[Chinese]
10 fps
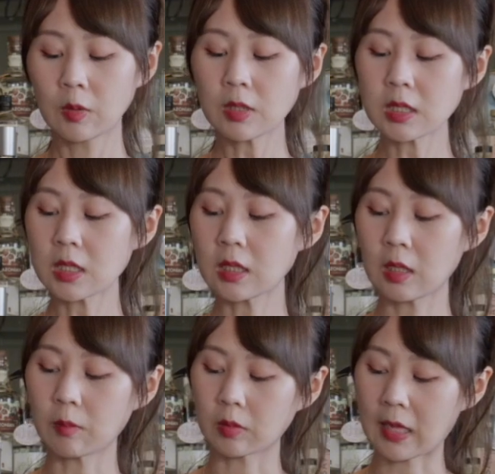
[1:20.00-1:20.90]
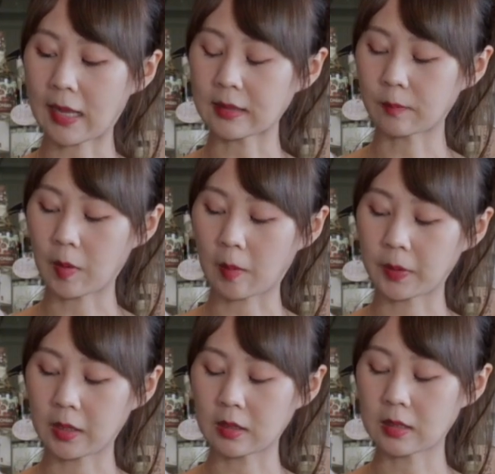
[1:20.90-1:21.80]
因为新鲜的柠檬它的表
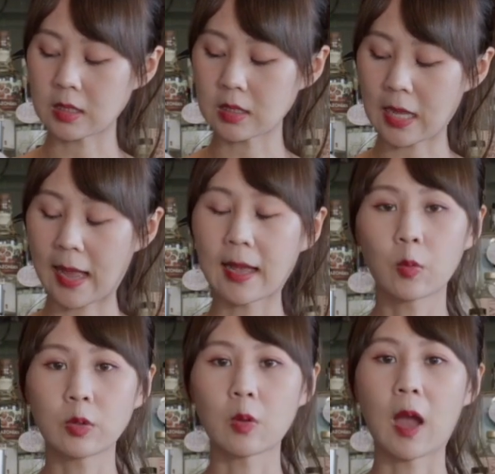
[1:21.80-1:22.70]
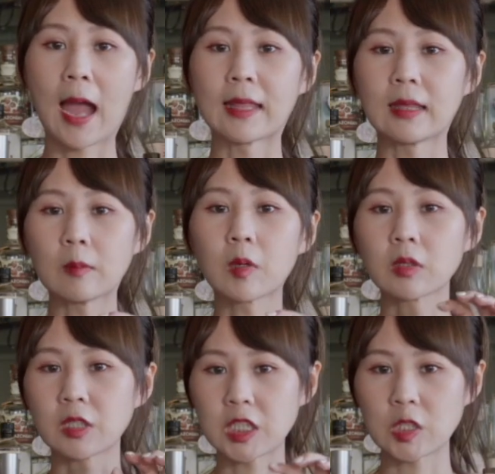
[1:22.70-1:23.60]
皮其实它会有含柠檬
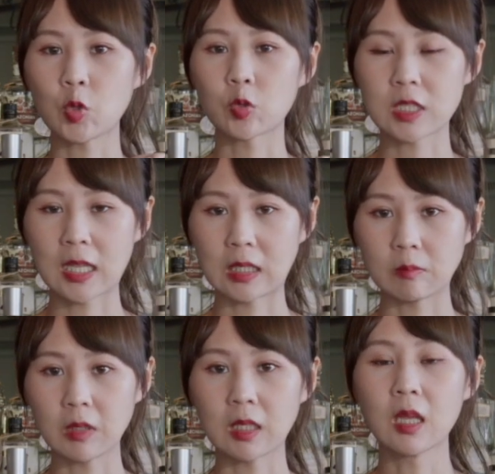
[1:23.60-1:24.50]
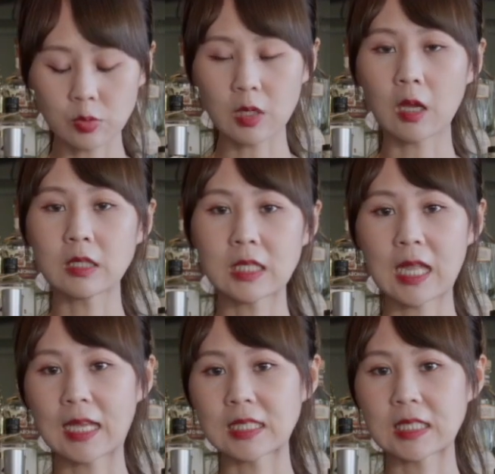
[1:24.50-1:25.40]
的精油在里面，需要一些
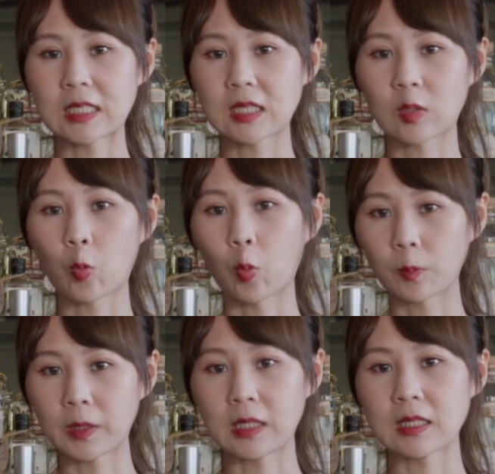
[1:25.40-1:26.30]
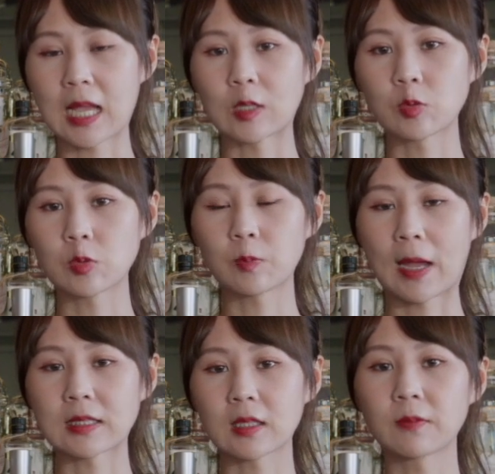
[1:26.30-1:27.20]
它新鲜的果皮才能去
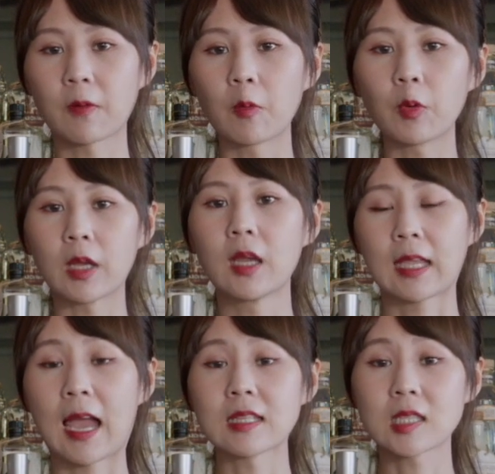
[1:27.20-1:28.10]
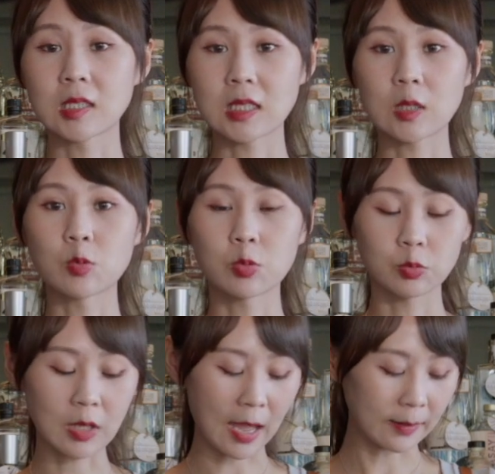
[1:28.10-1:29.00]
把这个风味给它呈现
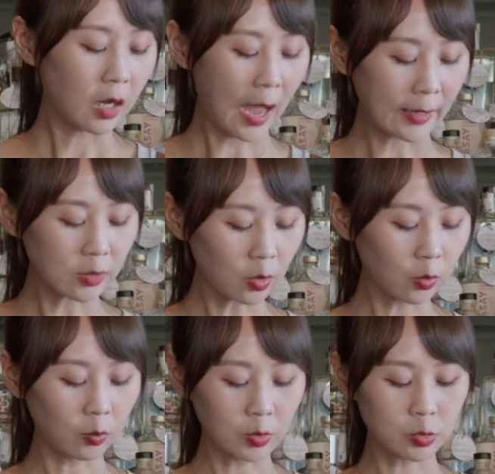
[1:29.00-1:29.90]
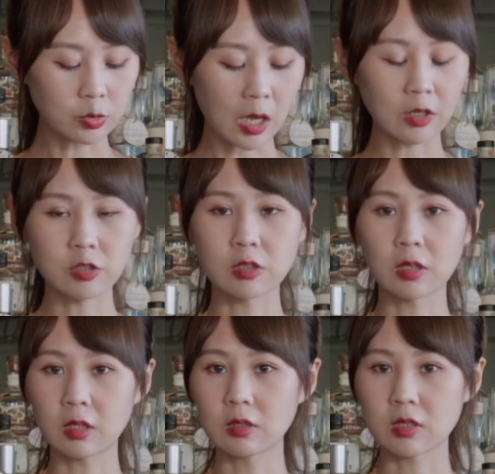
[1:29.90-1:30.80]
出来。还有我们需要是
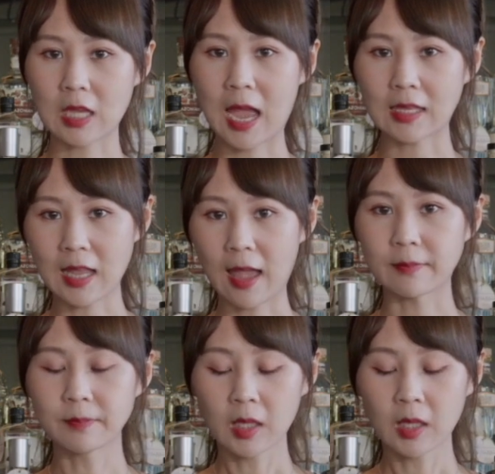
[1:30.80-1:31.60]
二砂糖，